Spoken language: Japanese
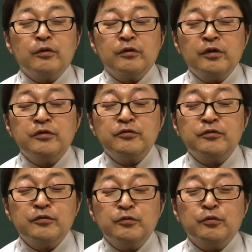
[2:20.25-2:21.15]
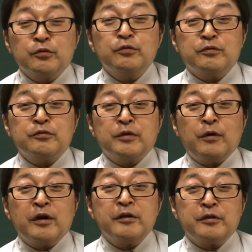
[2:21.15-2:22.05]
ね、芸術のを取るって言って
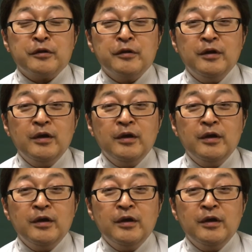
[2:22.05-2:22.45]
別れて